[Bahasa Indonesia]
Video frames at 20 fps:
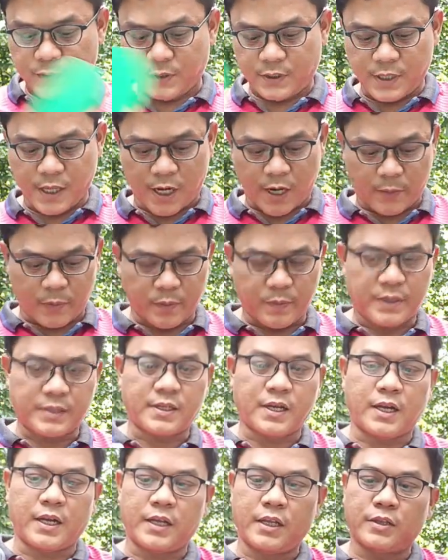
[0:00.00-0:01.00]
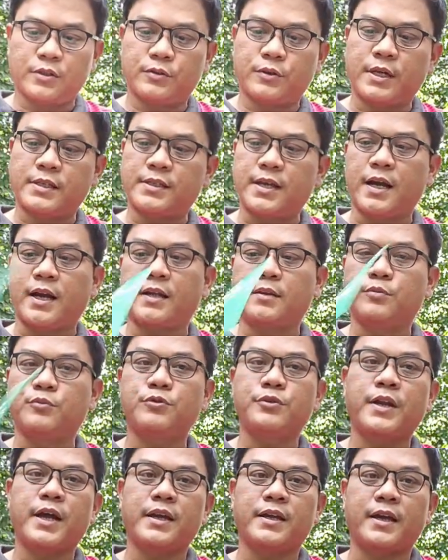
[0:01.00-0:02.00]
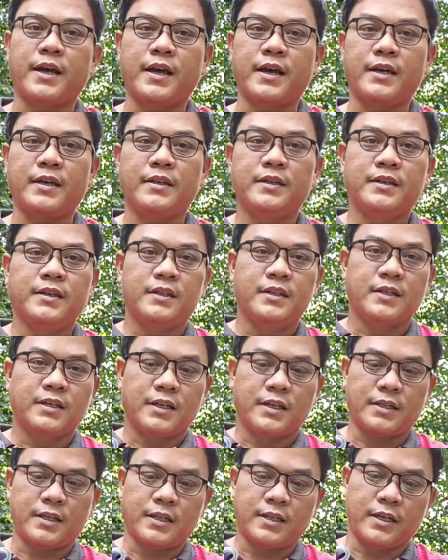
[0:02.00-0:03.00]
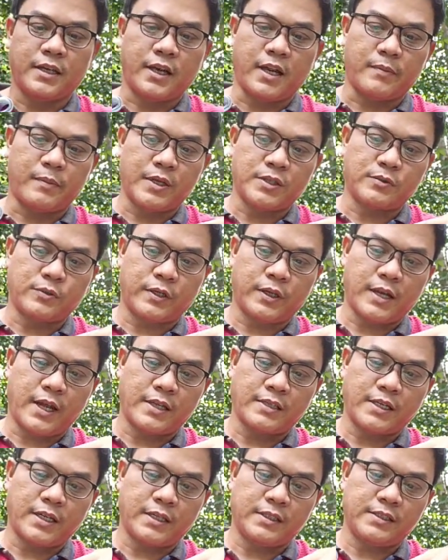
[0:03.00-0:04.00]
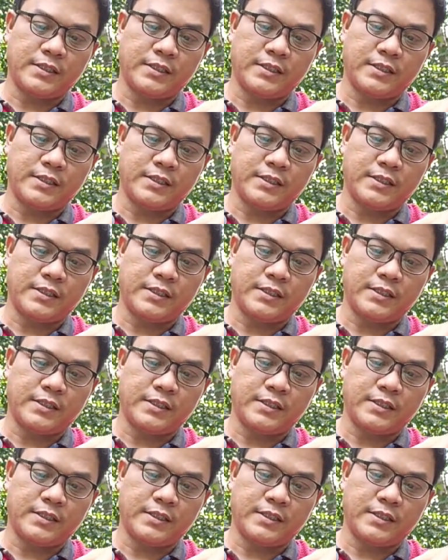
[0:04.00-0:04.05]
Cara pemasangannya juga sangat mudah ya kita tinggal masukin aja ke